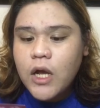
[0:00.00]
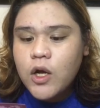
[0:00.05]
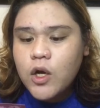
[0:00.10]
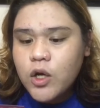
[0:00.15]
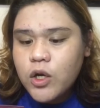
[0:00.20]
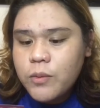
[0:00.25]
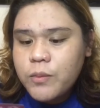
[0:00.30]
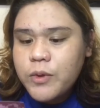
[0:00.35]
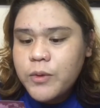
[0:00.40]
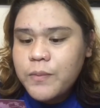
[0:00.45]

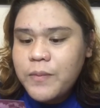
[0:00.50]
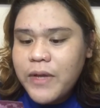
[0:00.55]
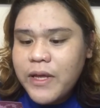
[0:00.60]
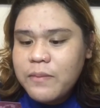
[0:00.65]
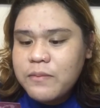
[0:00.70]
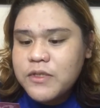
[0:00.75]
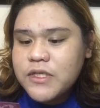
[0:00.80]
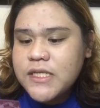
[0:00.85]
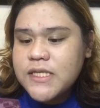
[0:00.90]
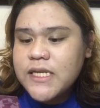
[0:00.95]
Cover
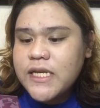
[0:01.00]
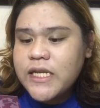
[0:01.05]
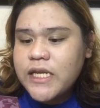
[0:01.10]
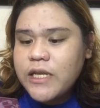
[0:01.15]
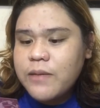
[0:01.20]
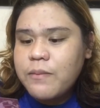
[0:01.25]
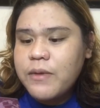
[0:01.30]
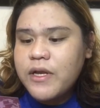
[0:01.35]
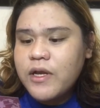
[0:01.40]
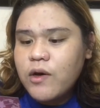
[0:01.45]
blemishes and
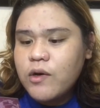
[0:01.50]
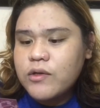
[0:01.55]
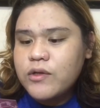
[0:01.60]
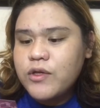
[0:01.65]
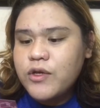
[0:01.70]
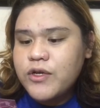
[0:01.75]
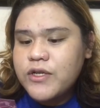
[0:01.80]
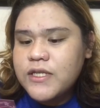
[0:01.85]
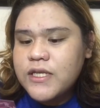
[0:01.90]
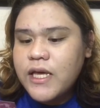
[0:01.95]
even
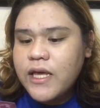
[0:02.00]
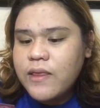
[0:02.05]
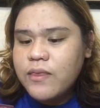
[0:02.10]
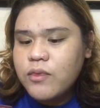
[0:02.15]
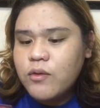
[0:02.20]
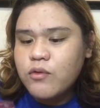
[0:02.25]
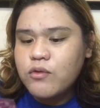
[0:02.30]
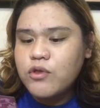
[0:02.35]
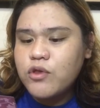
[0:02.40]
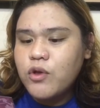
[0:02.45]
out your skin
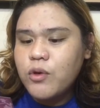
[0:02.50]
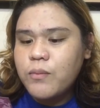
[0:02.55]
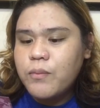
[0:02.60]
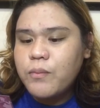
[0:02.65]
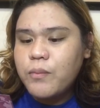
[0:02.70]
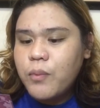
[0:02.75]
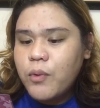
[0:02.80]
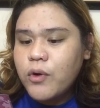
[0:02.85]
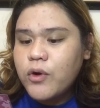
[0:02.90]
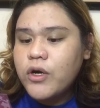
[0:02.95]
tone to
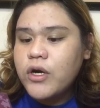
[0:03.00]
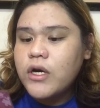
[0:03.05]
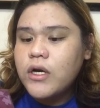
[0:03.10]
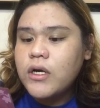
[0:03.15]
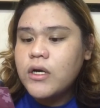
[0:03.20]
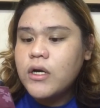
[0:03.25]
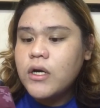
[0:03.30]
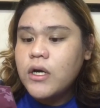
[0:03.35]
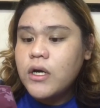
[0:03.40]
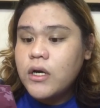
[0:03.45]
for
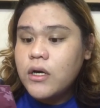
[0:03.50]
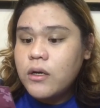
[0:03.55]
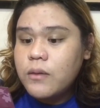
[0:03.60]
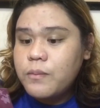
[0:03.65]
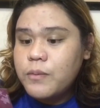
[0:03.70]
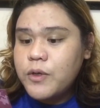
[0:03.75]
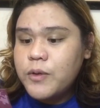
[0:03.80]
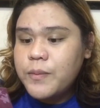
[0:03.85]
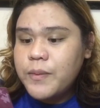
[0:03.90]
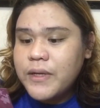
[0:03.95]
a
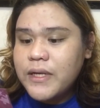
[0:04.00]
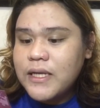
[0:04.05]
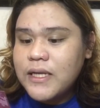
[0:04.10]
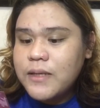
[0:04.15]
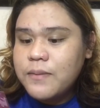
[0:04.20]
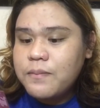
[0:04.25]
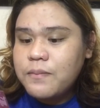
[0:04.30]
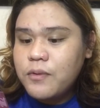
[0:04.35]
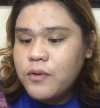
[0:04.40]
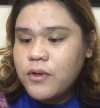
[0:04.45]

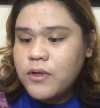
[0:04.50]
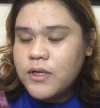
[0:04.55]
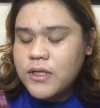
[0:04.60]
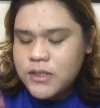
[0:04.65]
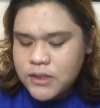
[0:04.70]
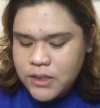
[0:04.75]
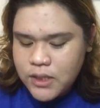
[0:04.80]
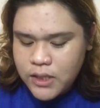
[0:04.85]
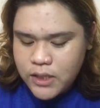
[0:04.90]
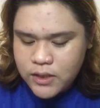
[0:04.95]
perfectly
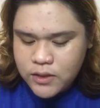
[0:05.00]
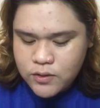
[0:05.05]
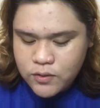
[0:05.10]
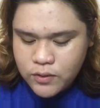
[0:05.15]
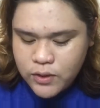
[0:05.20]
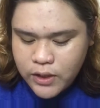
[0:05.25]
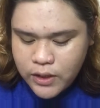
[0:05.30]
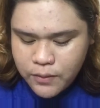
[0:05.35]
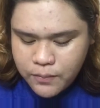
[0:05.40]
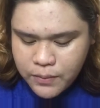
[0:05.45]
flawless skin.
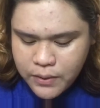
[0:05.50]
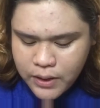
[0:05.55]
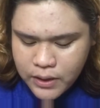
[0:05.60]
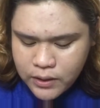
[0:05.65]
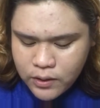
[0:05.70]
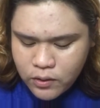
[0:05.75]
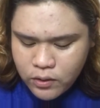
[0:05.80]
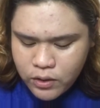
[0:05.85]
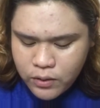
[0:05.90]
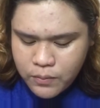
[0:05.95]
So, tingnan pa
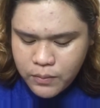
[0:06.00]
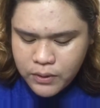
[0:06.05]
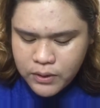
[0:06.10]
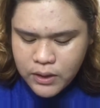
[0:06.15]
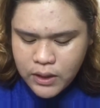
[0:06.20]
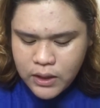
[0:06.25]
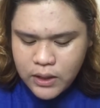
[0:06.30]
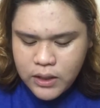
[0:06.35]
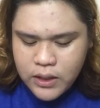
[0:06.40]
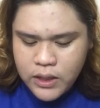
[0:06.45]
natin yung ibang
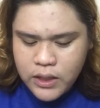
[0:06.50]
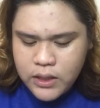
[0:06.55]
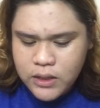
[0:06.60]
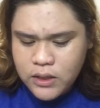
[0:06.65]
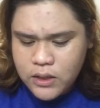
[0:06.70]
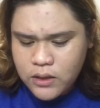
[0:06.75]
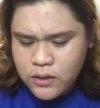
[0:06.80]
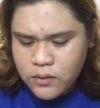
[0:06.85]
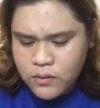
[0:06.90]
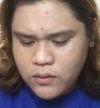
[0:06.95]
nakalagay
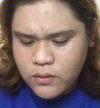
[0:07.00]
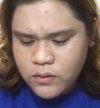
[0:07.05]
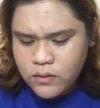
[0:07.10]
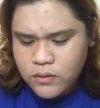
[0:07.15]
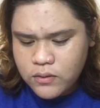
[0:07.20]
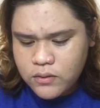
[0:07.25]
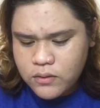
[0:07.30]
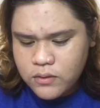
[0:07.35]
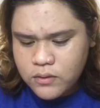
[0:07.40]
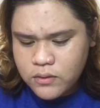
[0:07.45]
dito.
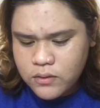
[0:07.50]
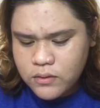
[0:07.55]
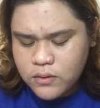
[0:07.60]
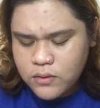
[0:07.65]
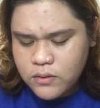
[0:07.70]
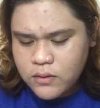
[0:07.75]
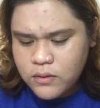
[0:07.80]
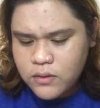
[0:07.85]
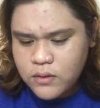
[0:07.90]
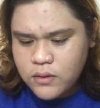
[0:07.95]

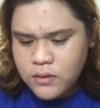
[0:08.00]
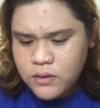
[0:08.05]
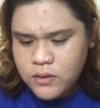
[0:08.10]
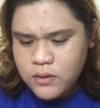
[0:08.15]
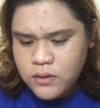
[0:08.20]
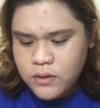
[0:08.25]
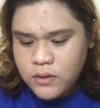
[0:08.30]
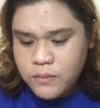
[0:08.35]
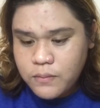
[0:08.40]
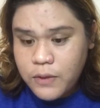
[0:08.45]

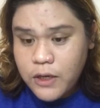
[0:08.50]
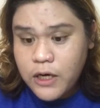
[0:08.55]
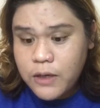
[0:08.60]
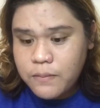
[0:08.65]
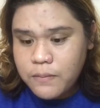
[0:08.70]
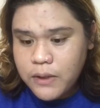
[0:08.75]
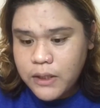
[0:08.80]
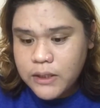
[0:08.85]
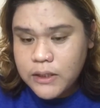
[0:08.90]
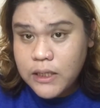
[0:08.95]
Para
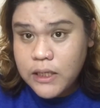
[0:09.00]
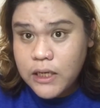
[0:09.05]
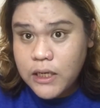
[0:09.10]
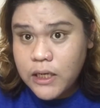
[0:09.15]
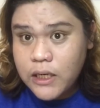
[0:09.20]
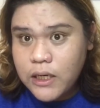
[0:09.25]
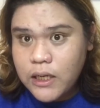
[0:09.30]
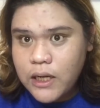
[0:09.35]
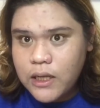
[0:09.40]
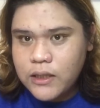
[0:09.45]
makita na
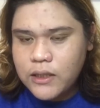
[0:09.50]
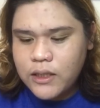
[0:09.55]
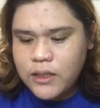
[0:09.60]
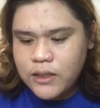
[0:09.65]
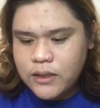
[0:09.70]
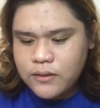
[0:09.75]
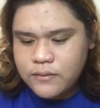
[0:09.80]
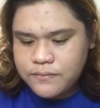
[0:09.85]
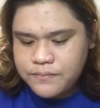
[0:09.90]
natin.